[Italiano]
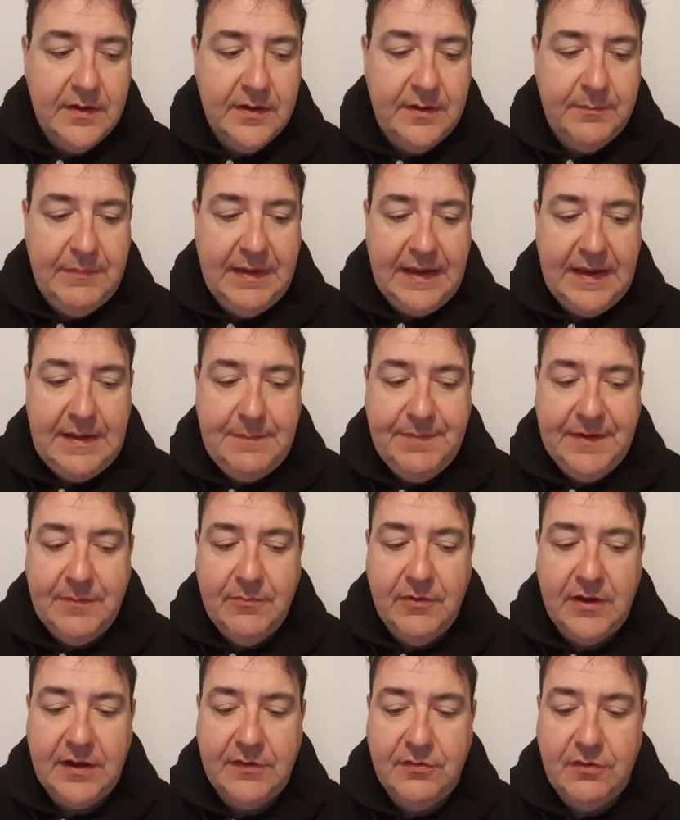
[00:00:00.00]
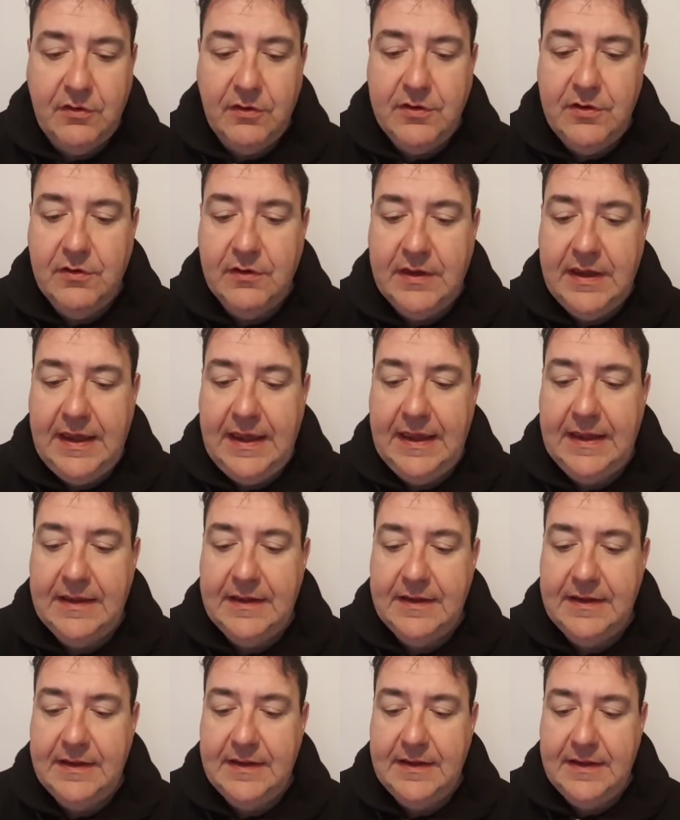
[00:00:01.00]
Beh, il primo rasoio che
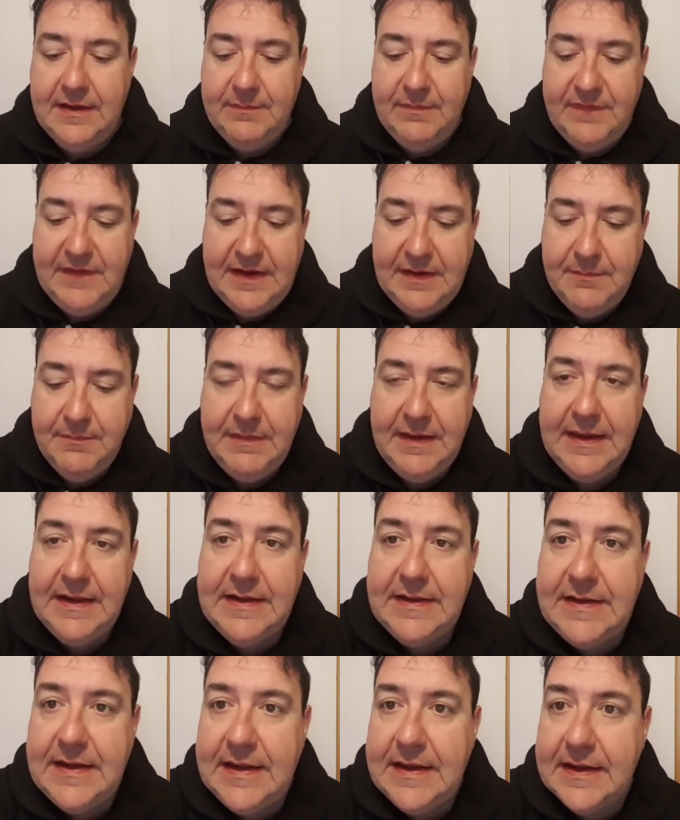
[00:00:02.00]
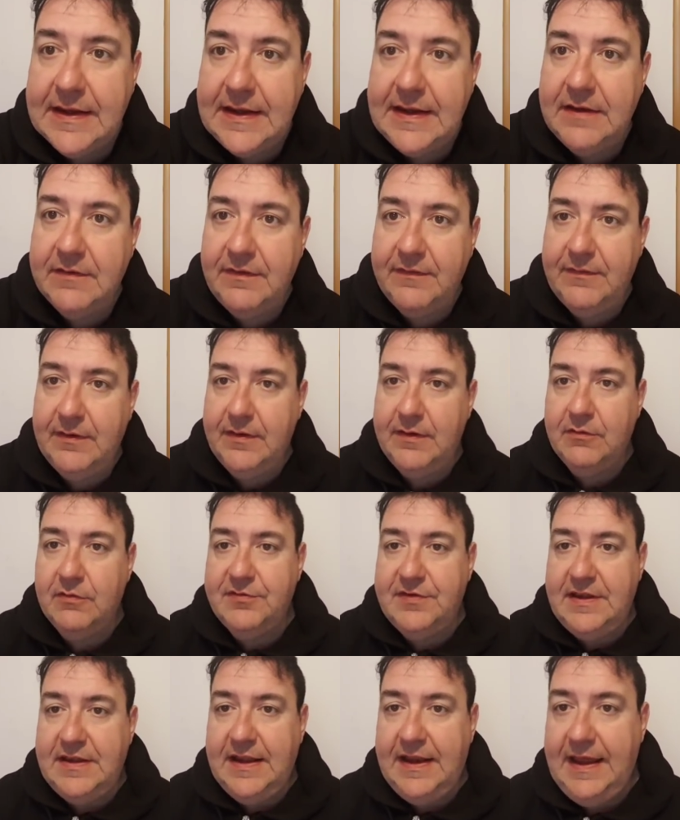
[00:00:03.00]
eh, mi viene in mente, che io eh,
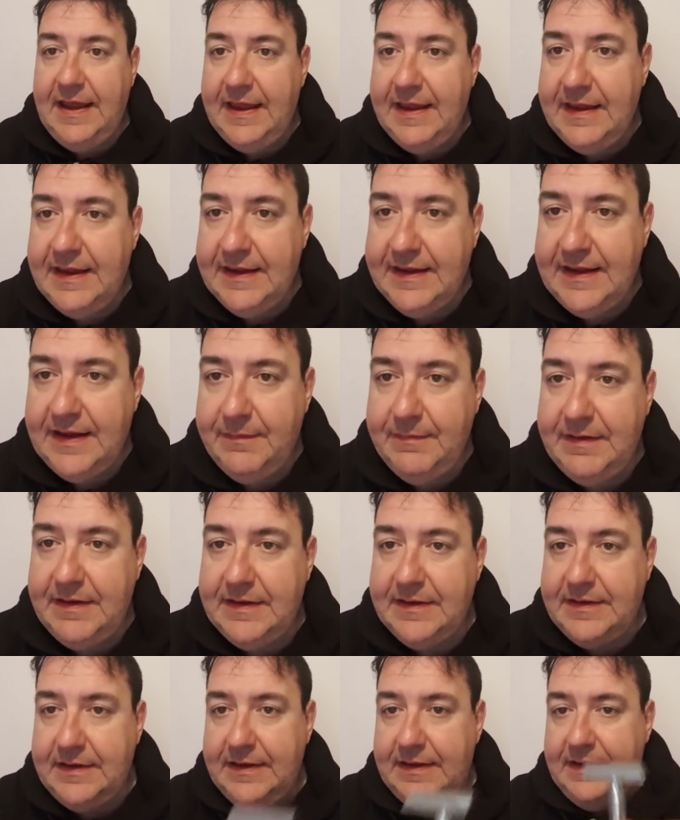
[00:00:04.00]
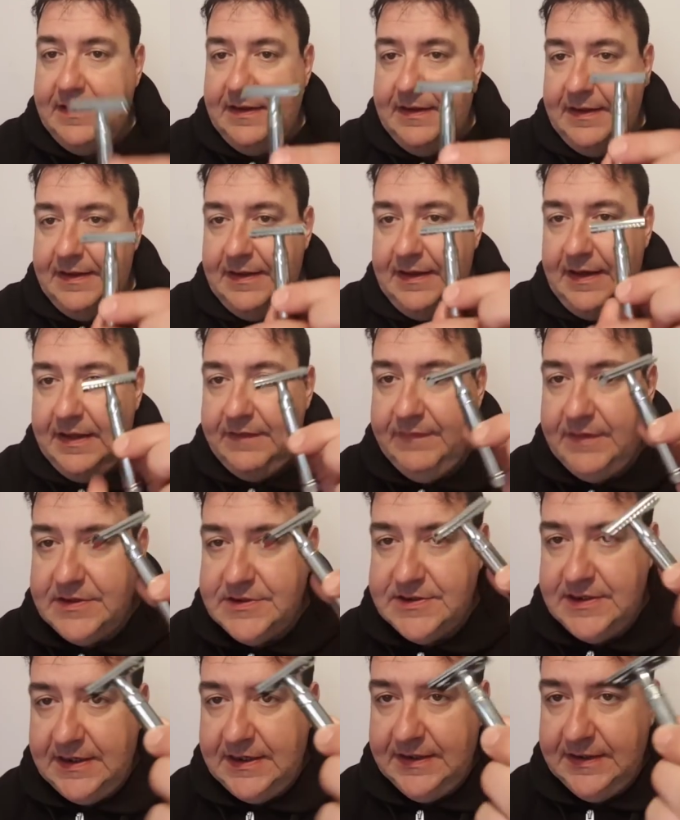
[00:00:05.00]
consiglierei, è chiaramente eh, l'Edwin
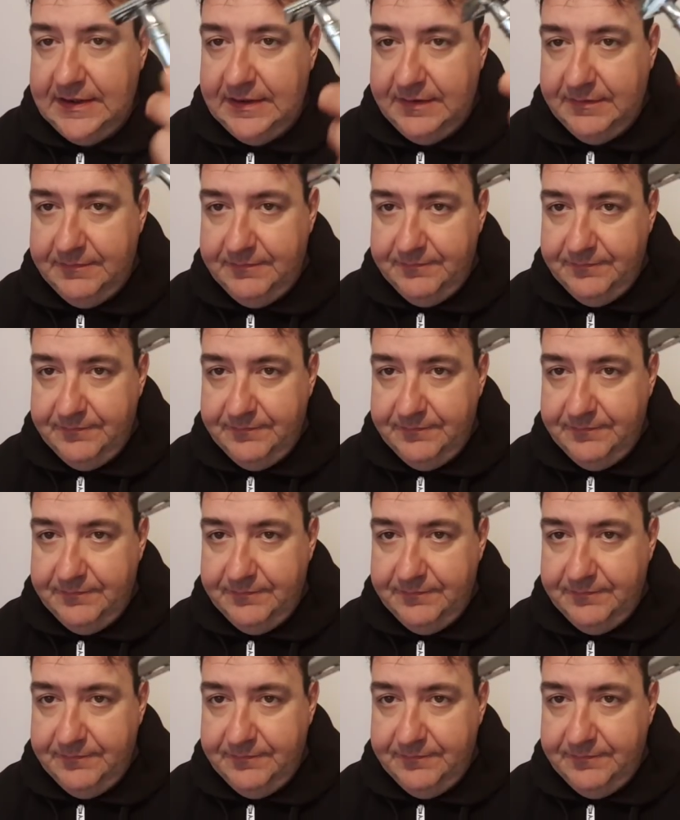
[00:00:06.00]
Jagger.